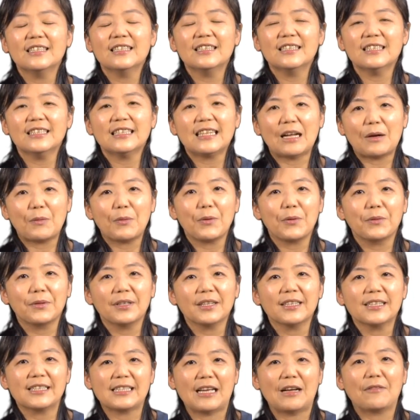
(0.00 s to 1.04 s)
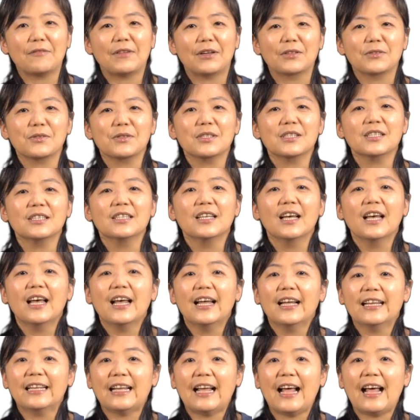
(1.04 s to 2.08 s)
竟然会有那个想法，就是
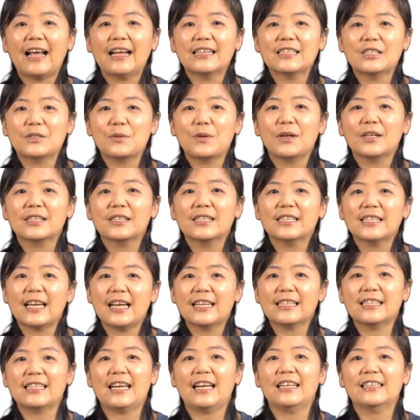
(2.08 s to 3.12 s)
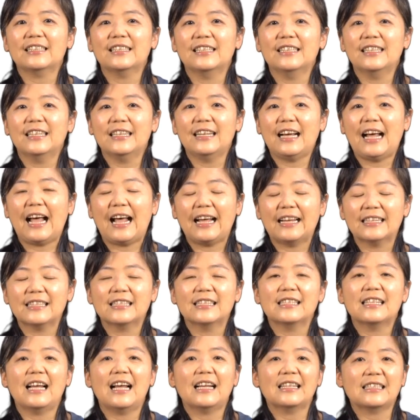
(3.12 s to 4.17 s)
她希望下甲的孩
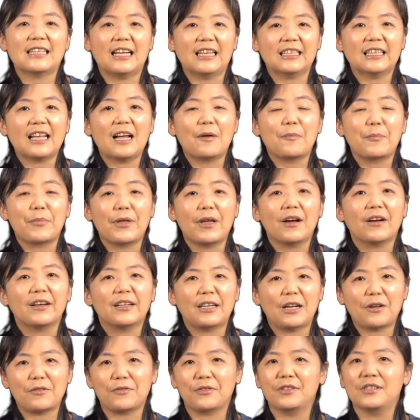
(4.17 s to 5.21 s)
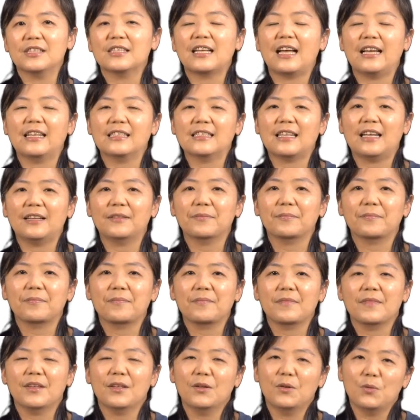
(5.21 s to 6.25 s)
子啊长大不要跟他分财产。
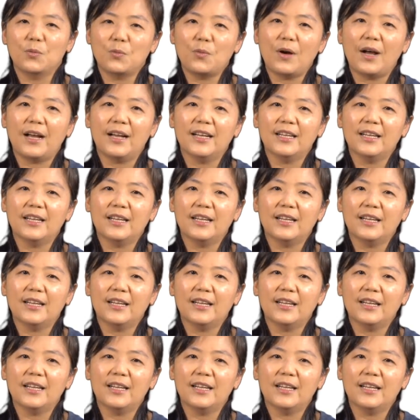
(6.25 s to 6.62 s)
哇，